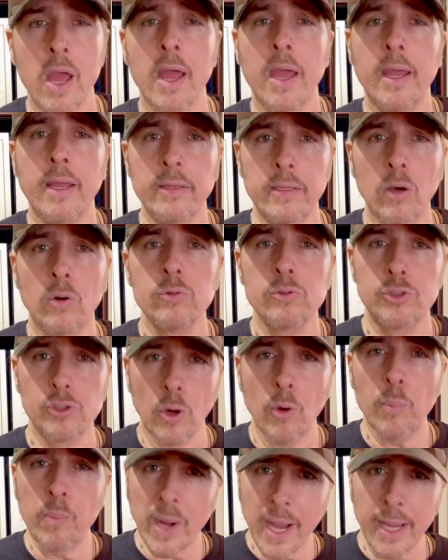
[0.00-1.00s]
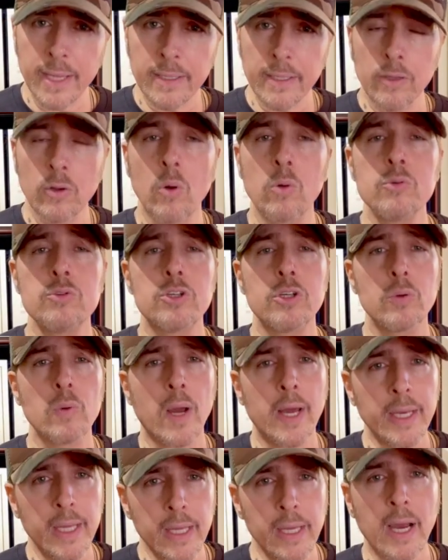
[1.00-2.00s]
Então, Joe Biden
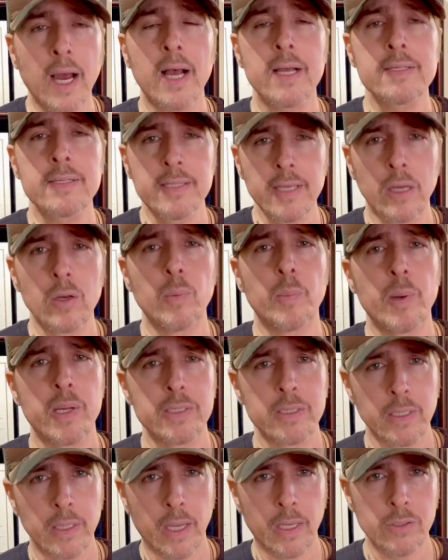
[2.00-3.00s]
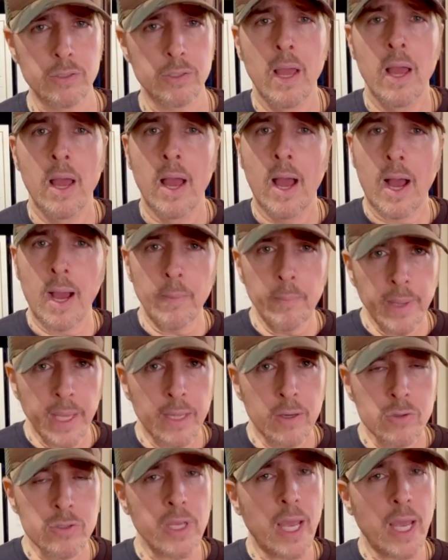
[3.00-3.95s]
continuaria a ser o presidente a menos, é